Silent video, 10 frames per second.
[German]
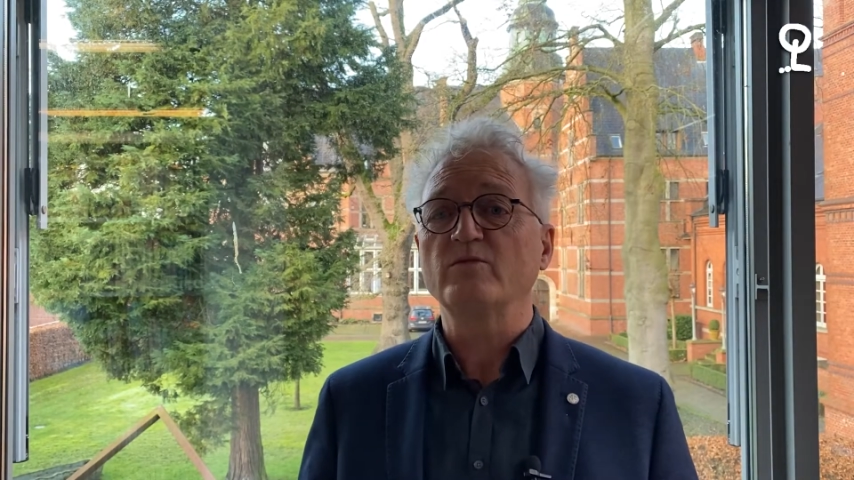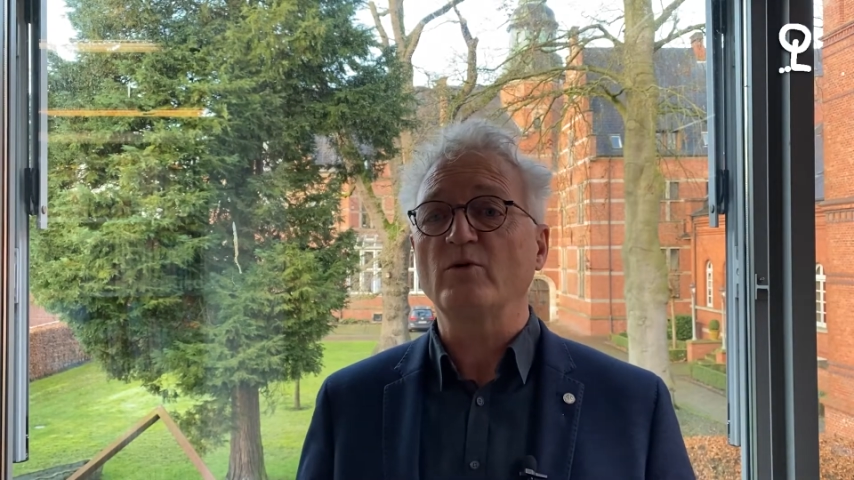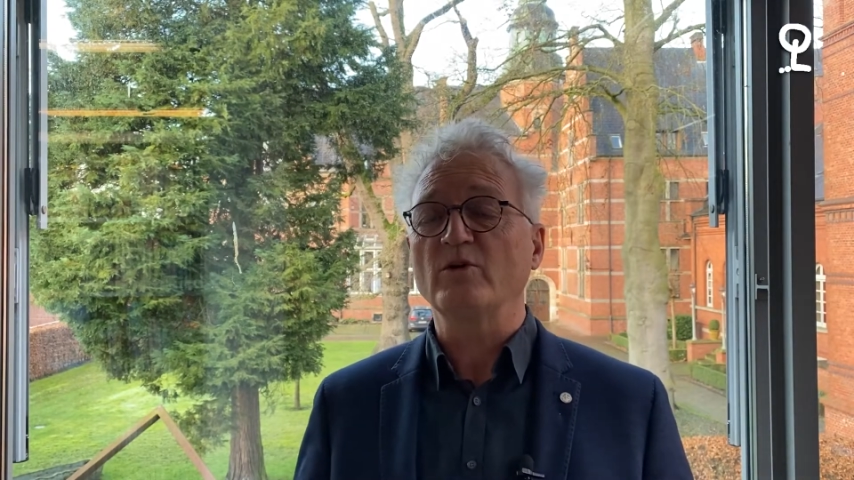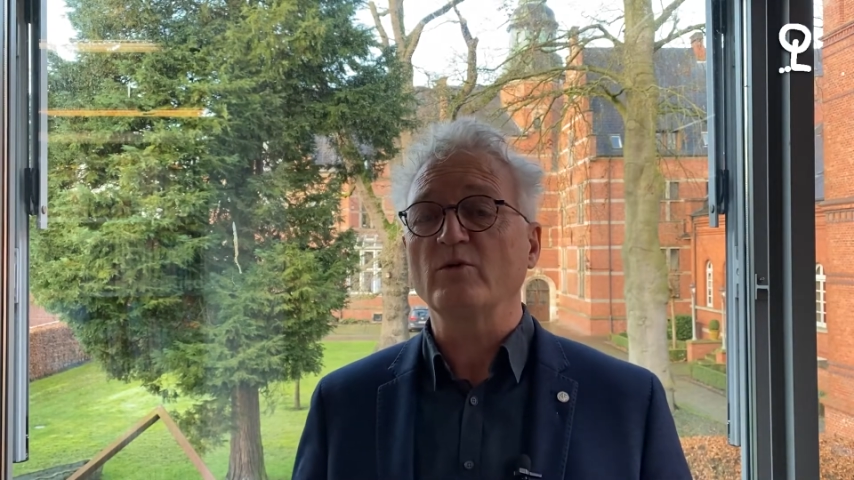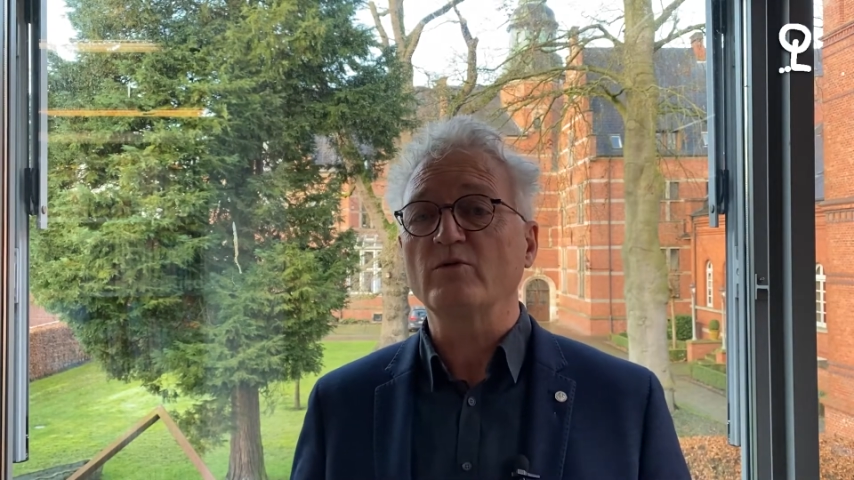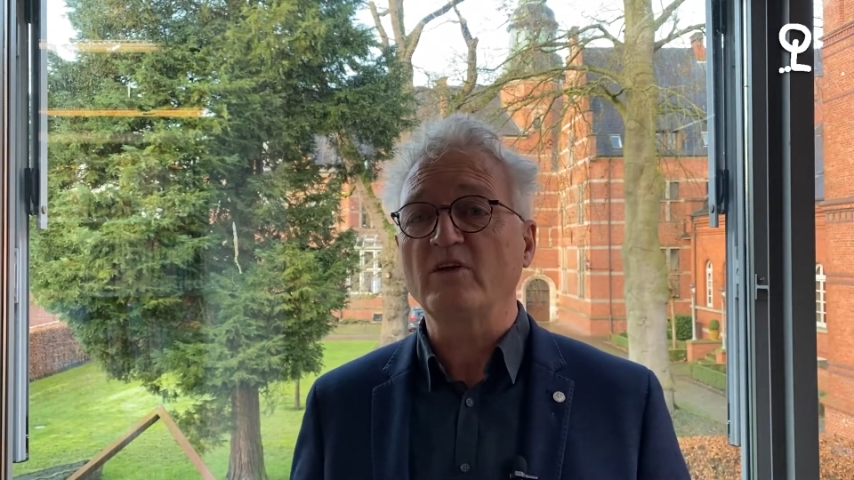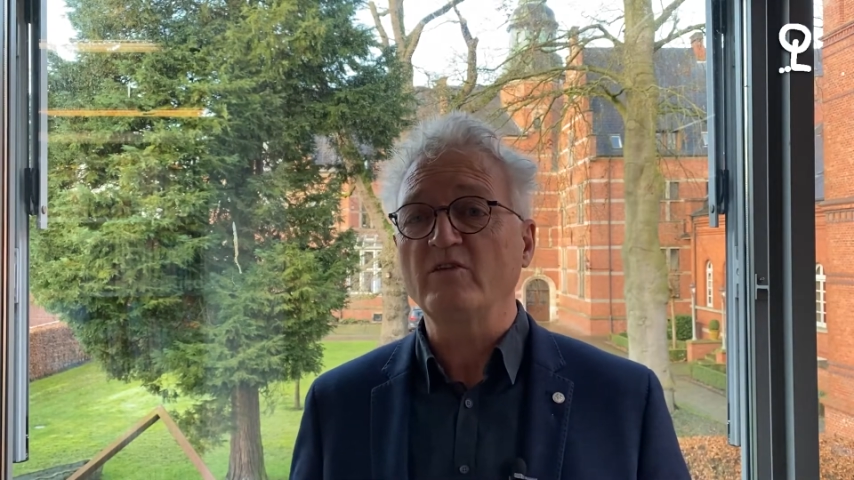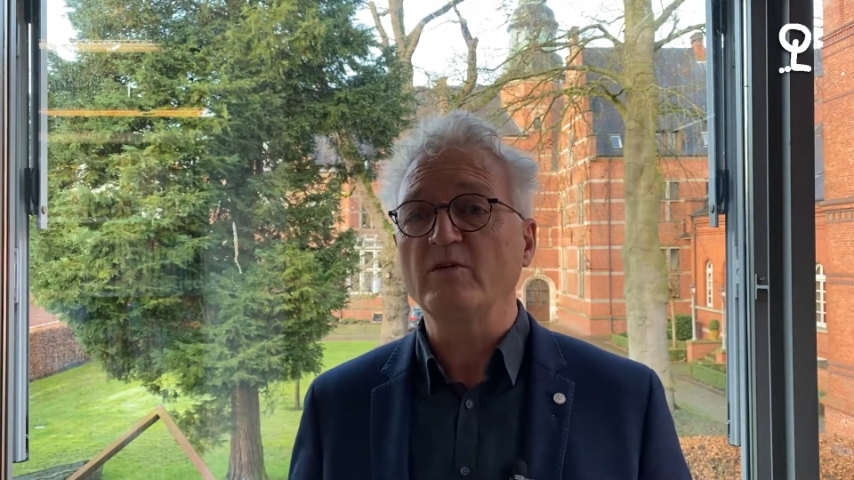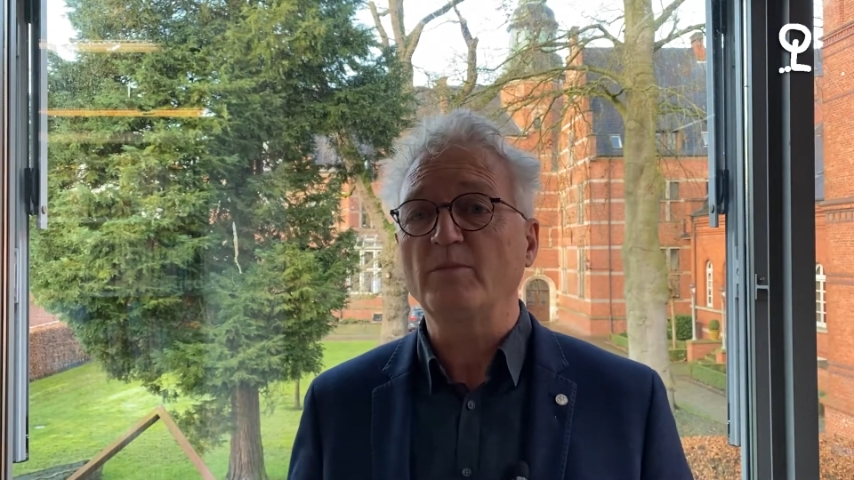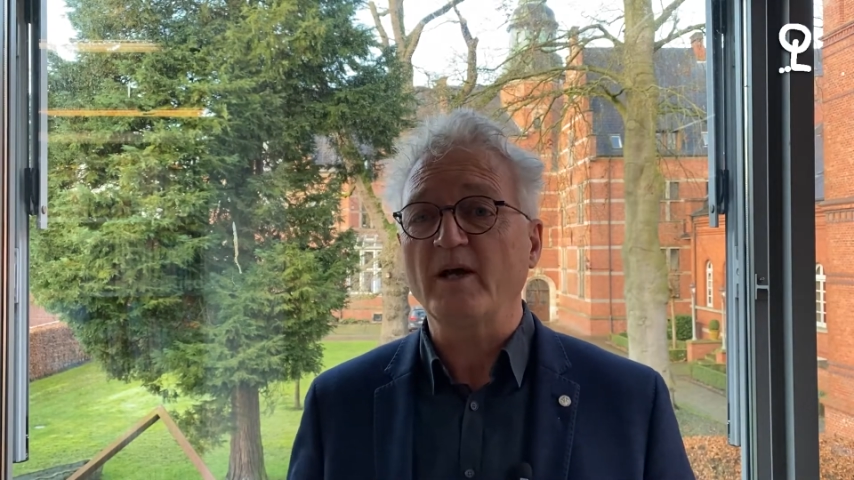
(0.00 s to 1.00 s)
von den
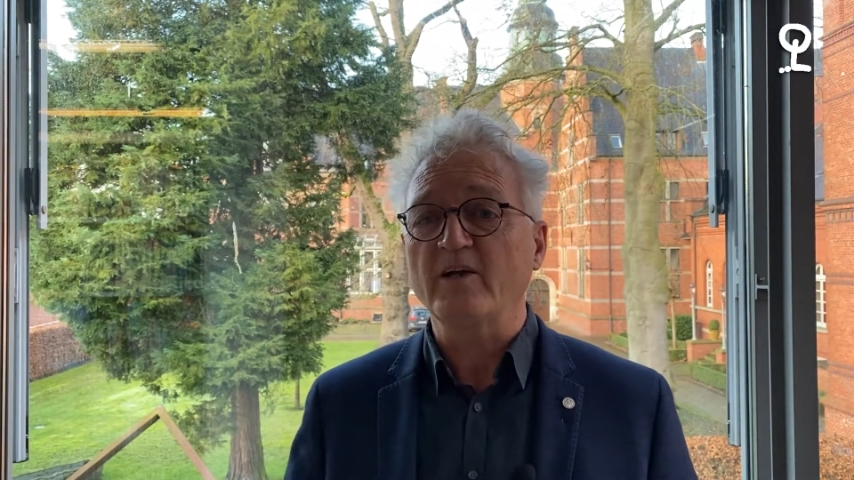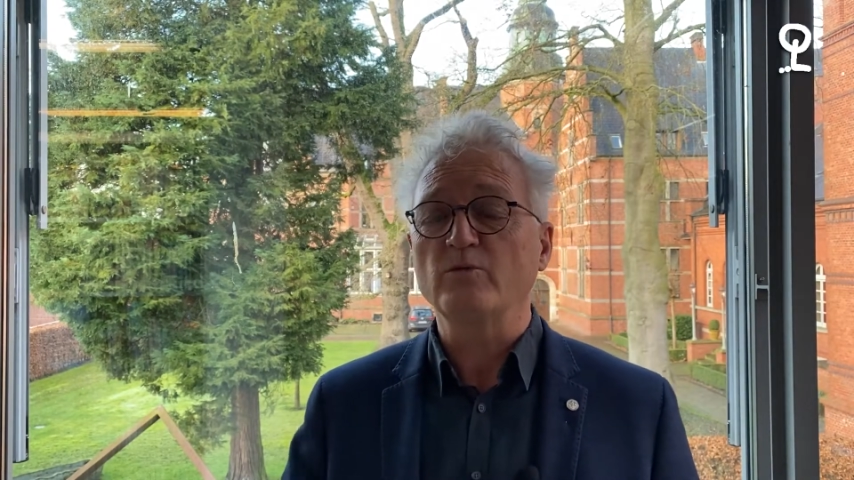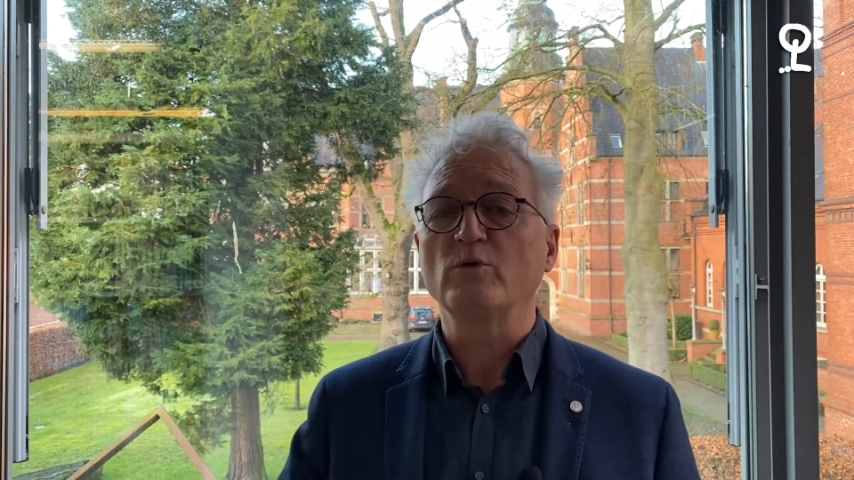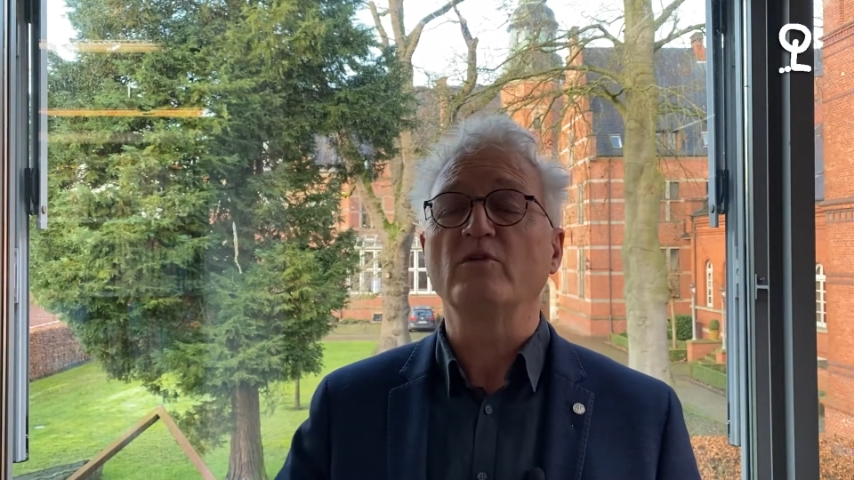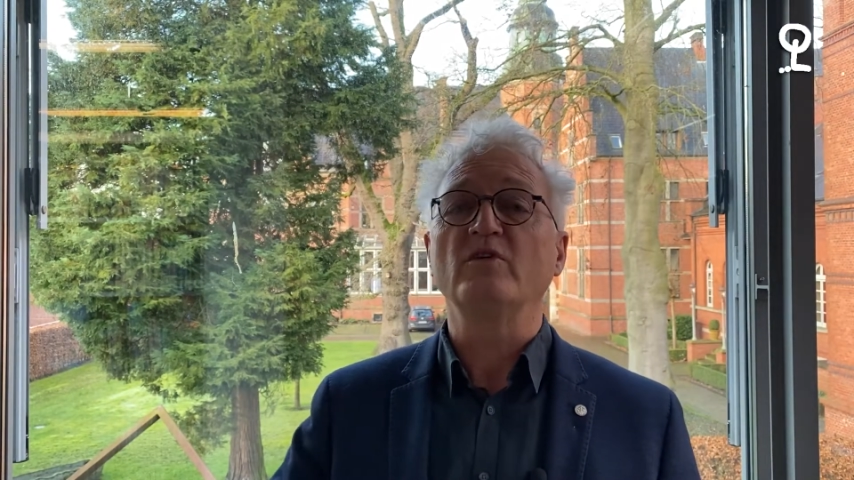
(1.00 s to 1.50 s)
Ostfriesen geprägt wurde,